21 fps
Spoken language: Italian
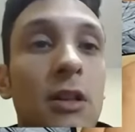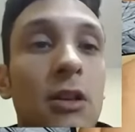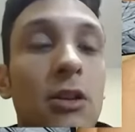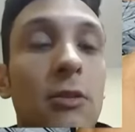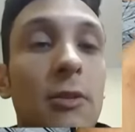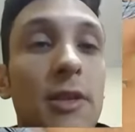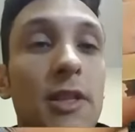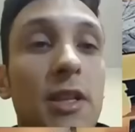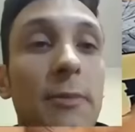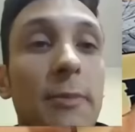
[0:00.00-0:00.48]

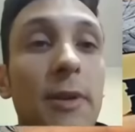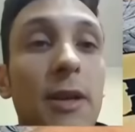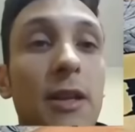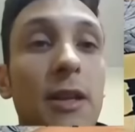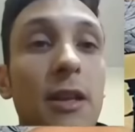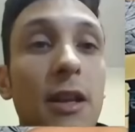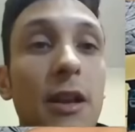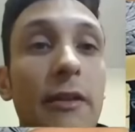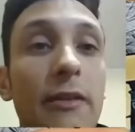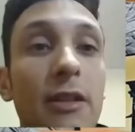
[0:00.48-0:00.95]
Come
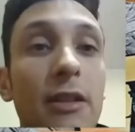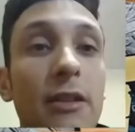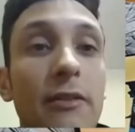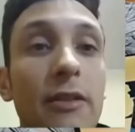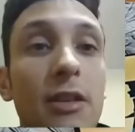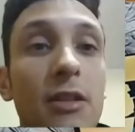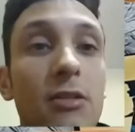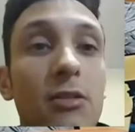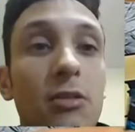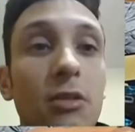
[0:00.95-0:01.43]
sapete avete
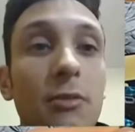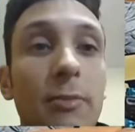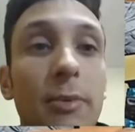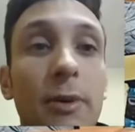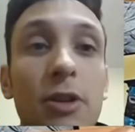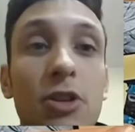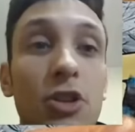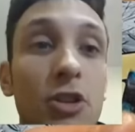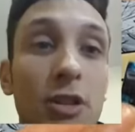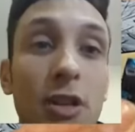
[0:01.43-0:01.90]
visto il
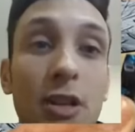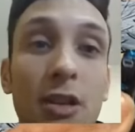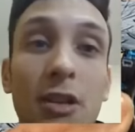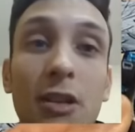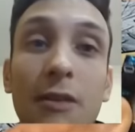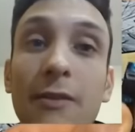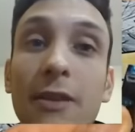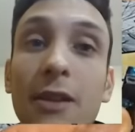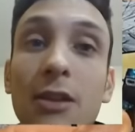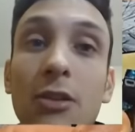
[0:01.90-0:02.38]

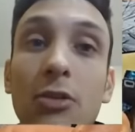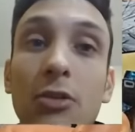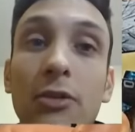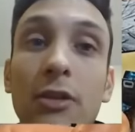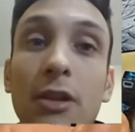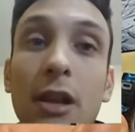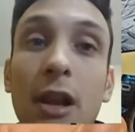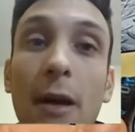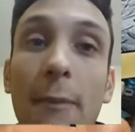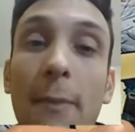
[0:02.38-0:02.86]
precedente video
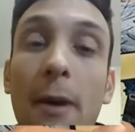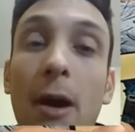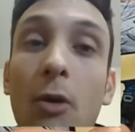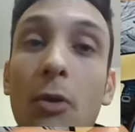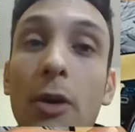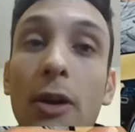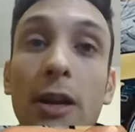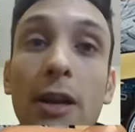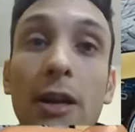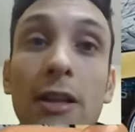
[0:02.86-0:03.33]
della
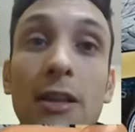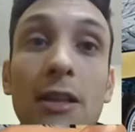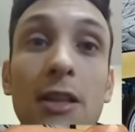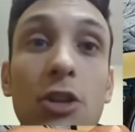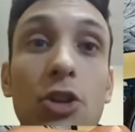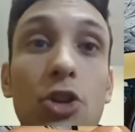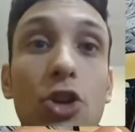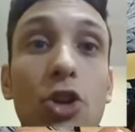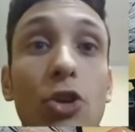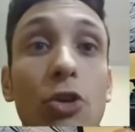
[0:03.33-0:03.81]
Power
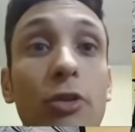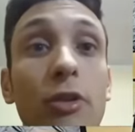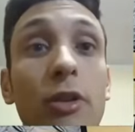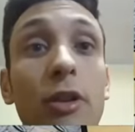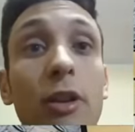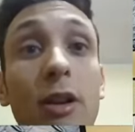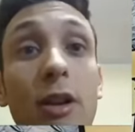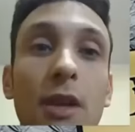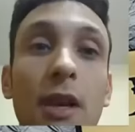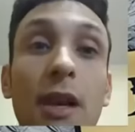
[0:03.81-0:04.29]

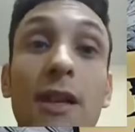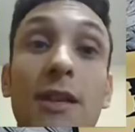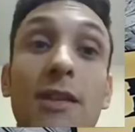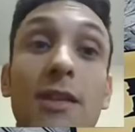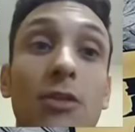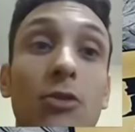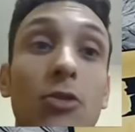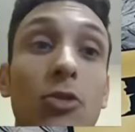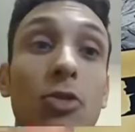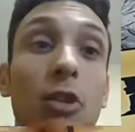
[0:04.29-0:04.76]
Edition e
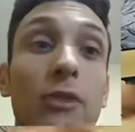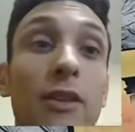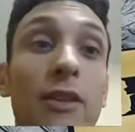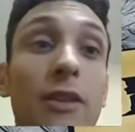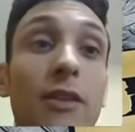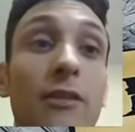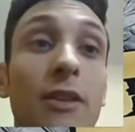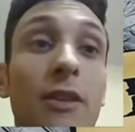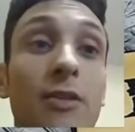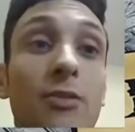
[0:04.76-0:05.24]
se non lo
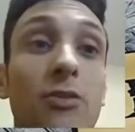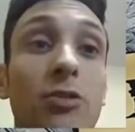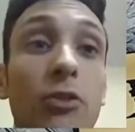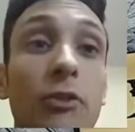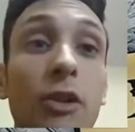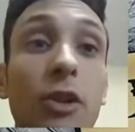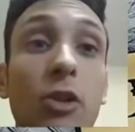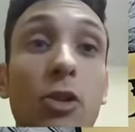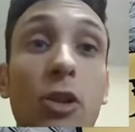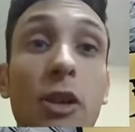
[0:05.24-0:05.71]
avete visto
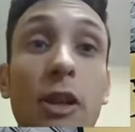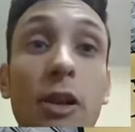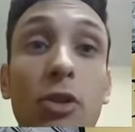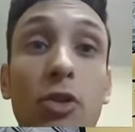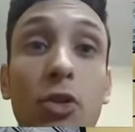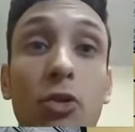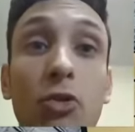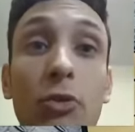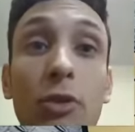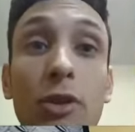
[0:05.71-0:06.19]
ve lo
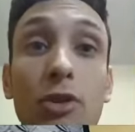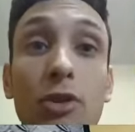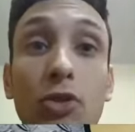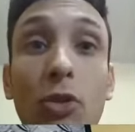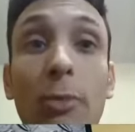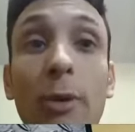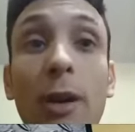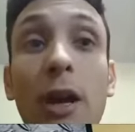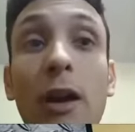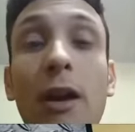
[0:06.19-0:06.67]
linko qui
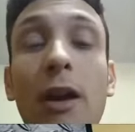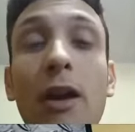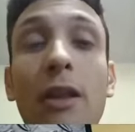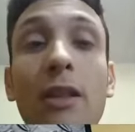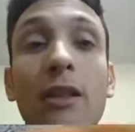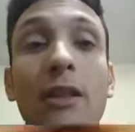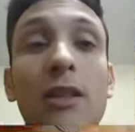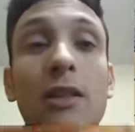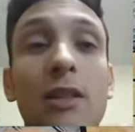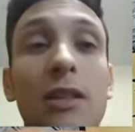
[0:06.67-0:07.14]
sopra e
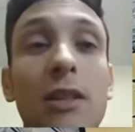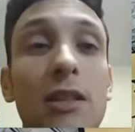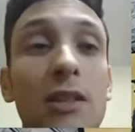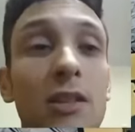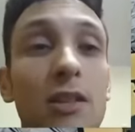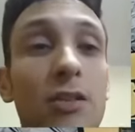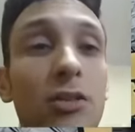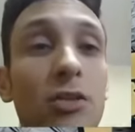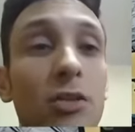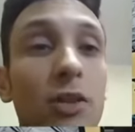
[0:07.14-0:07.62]
in
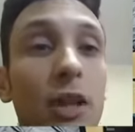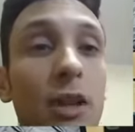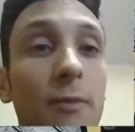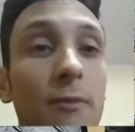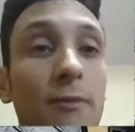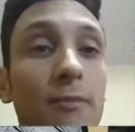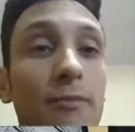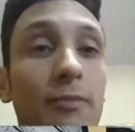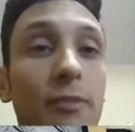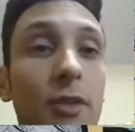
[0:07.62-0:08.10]

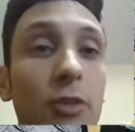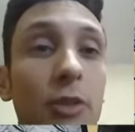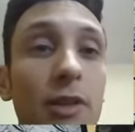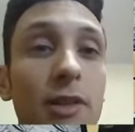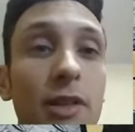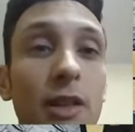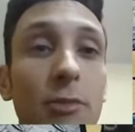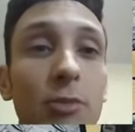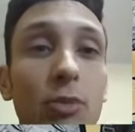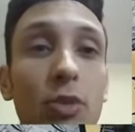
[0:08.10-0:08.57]
descrizione,
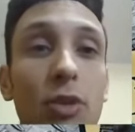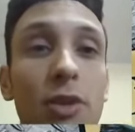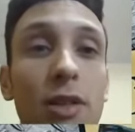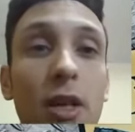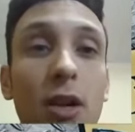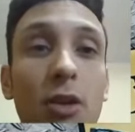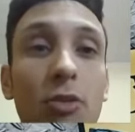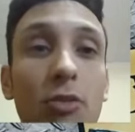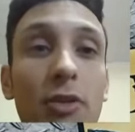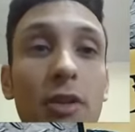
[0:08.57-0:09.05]
questa
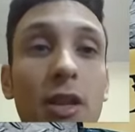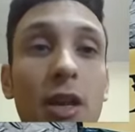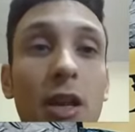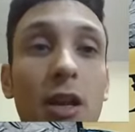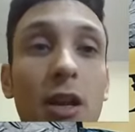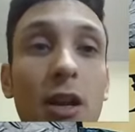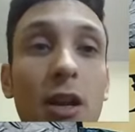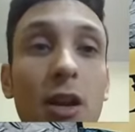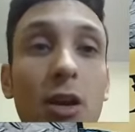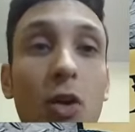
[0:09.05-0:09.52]
busta
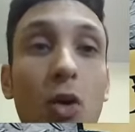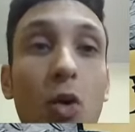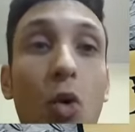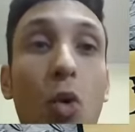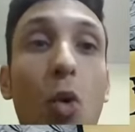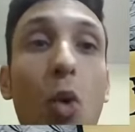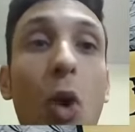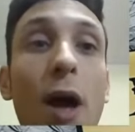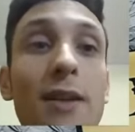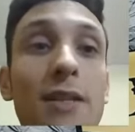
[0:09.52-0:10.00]
contiene
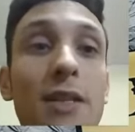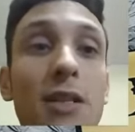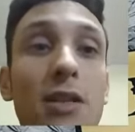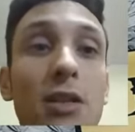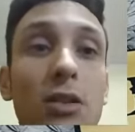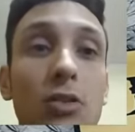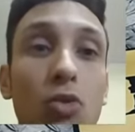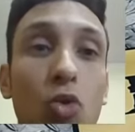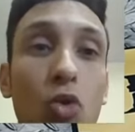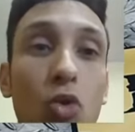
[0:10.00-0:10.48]
quasi
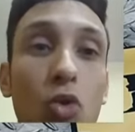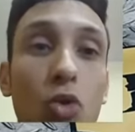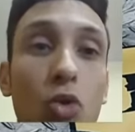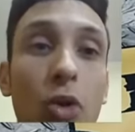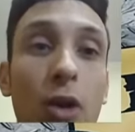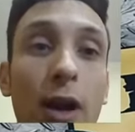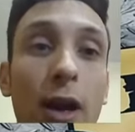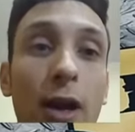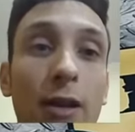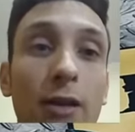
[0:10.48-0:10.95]

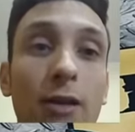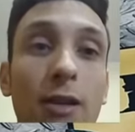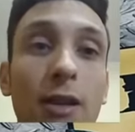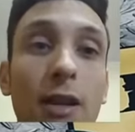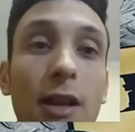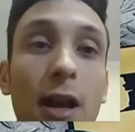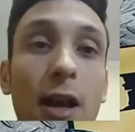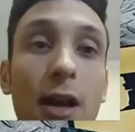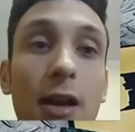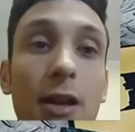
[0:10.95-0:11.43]
solo
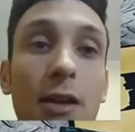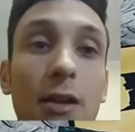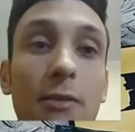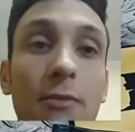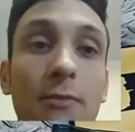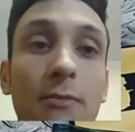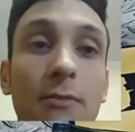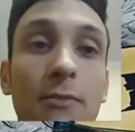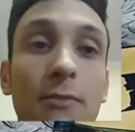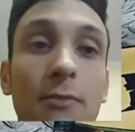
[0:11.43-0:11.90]
carte rare.